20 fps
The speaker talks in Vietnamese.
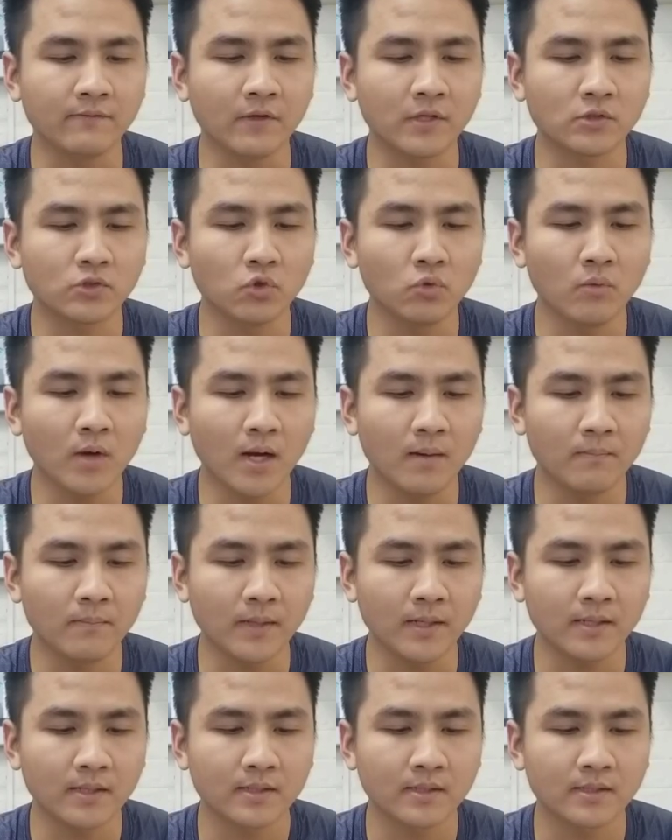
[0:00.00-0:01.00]
phần trung âm
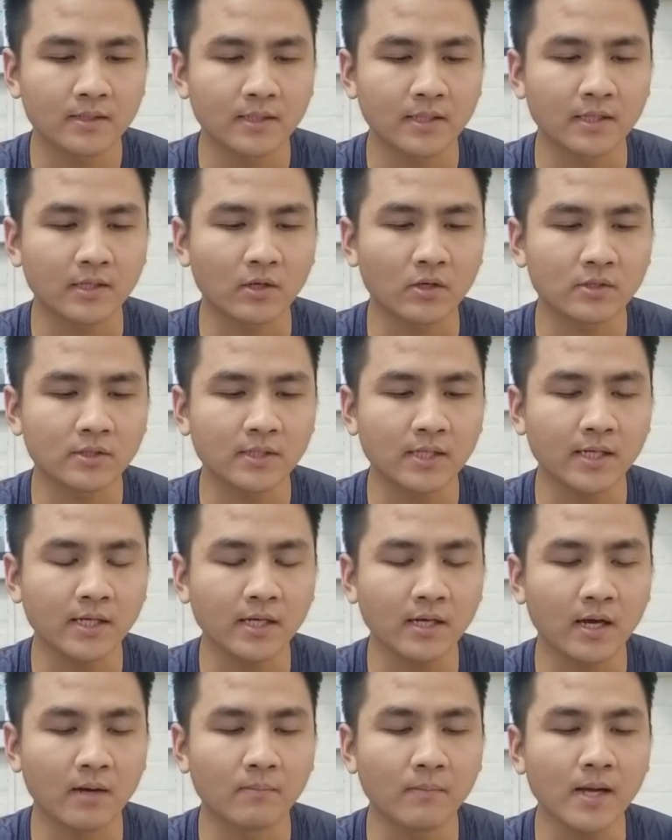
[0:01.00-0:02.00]
ấy thì nó
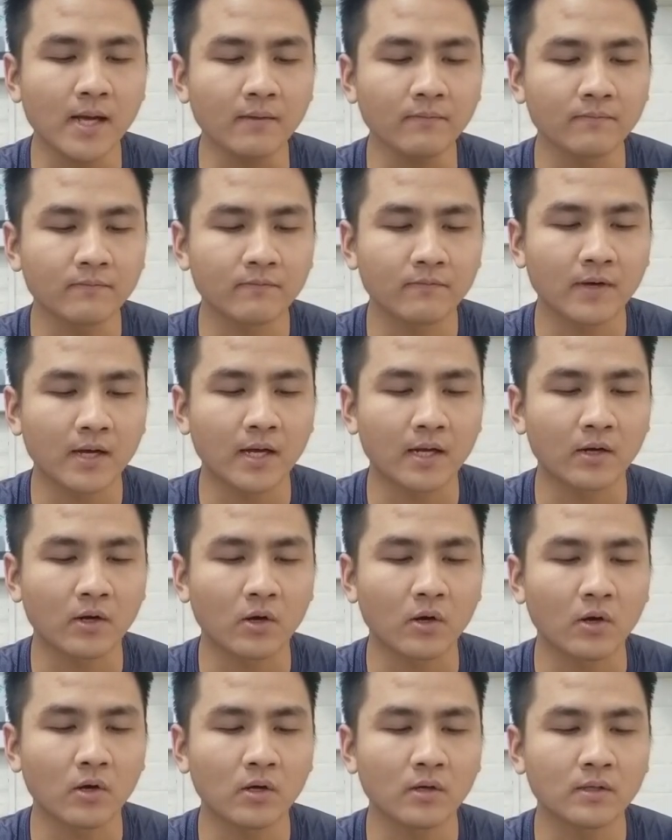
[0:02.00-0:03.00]
sẽ ấm áp và
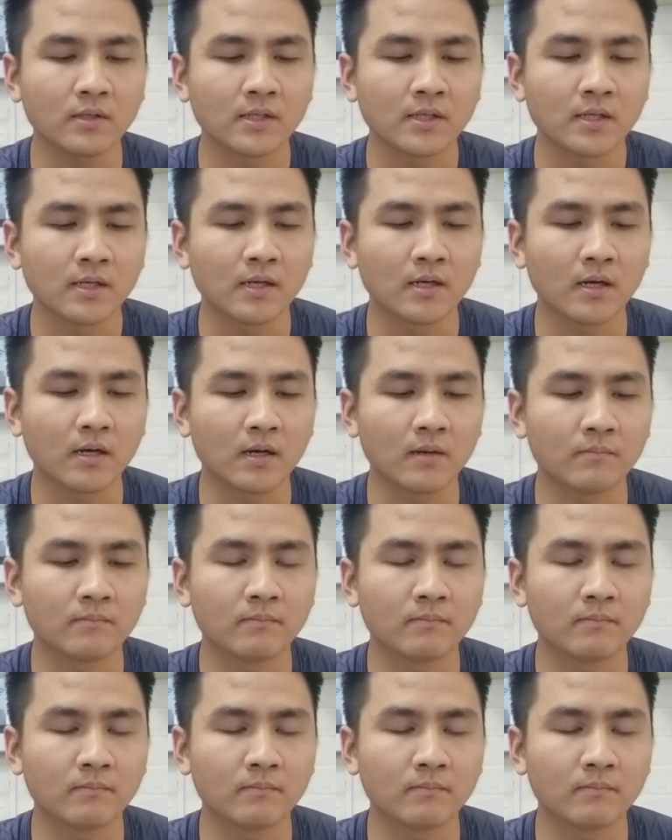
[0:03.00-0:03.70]
nó à,